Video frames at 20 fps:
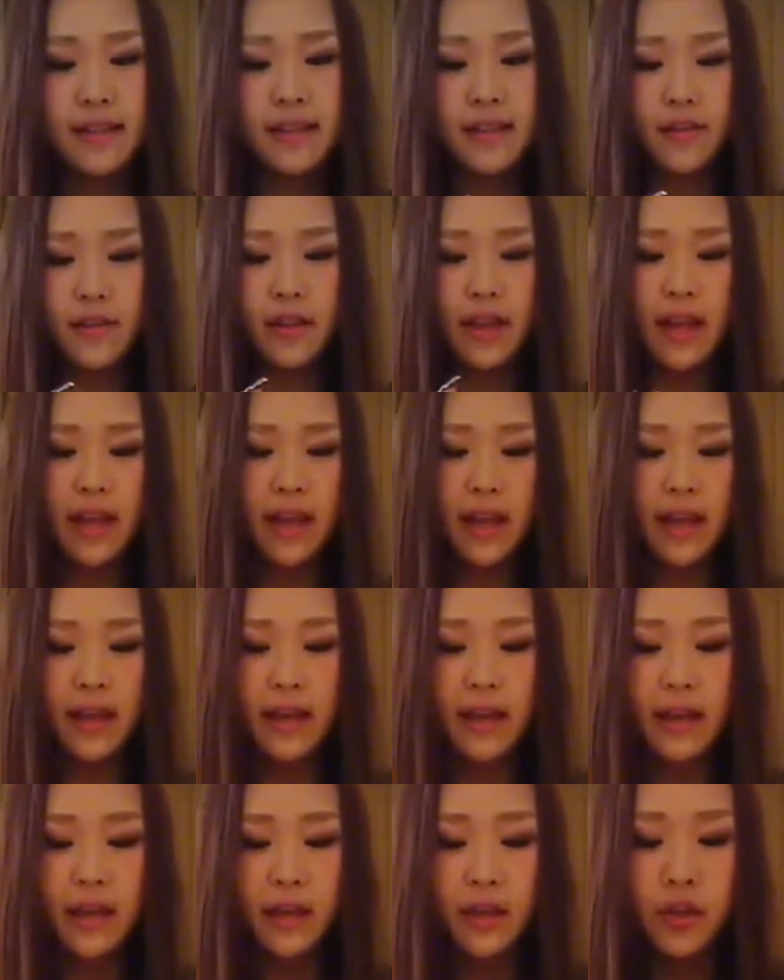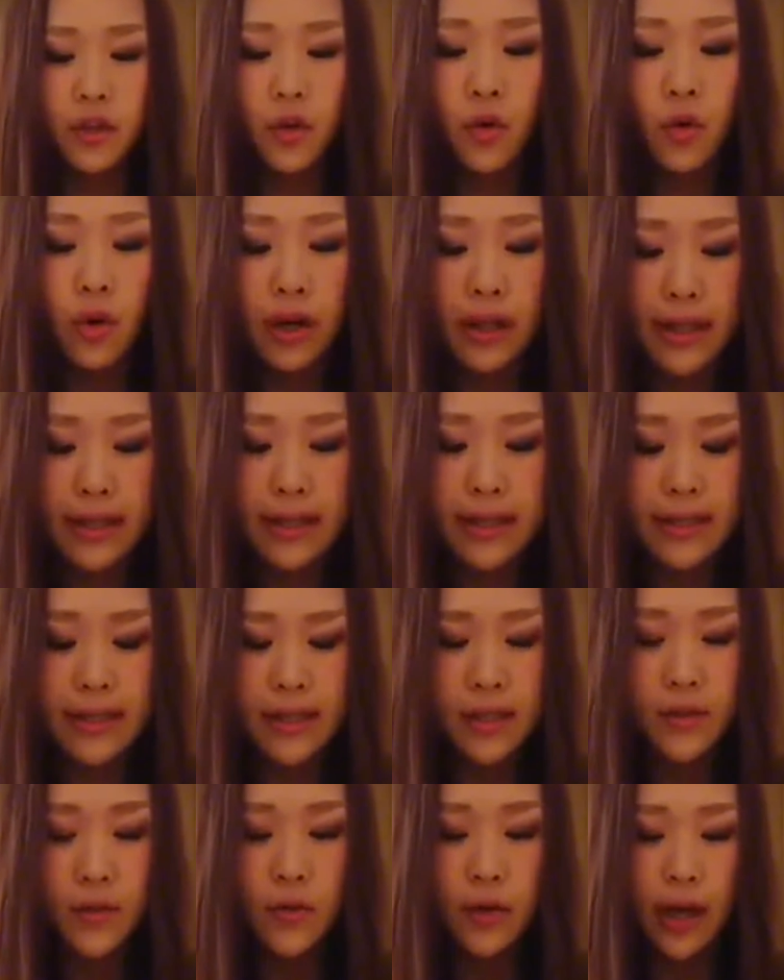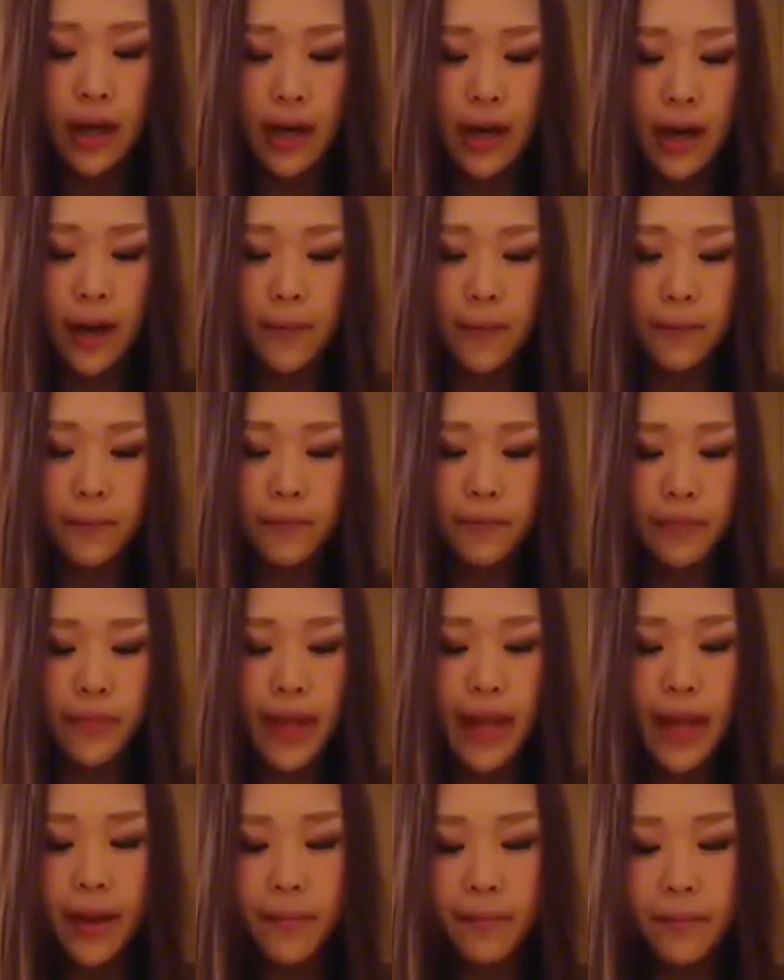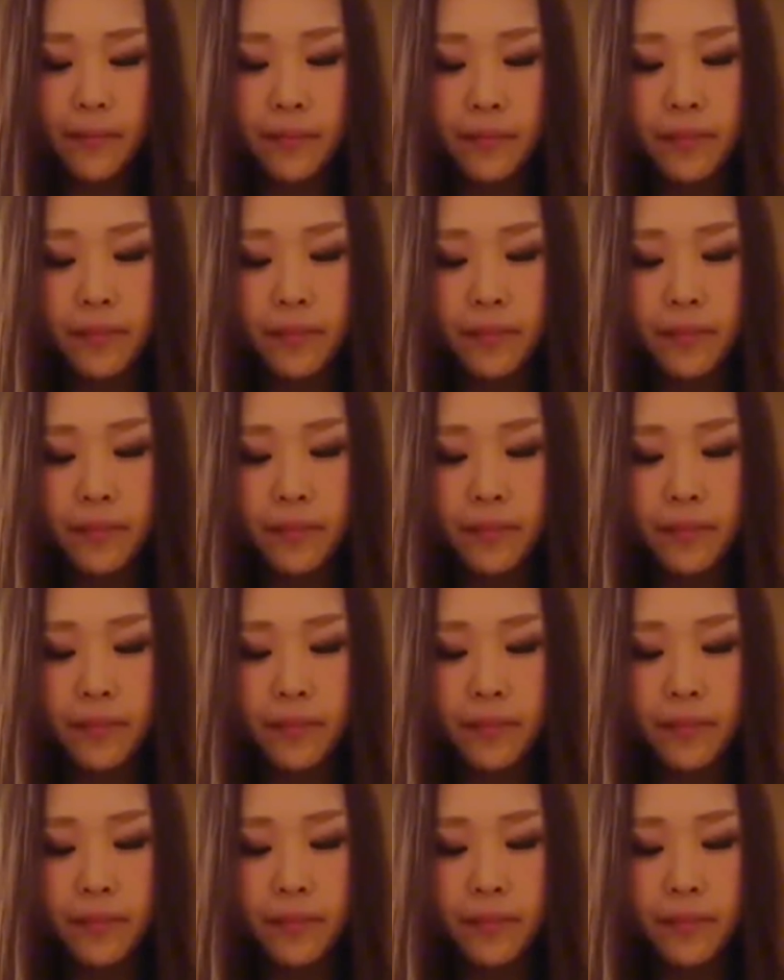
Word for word: ですよね評価ですそうだからで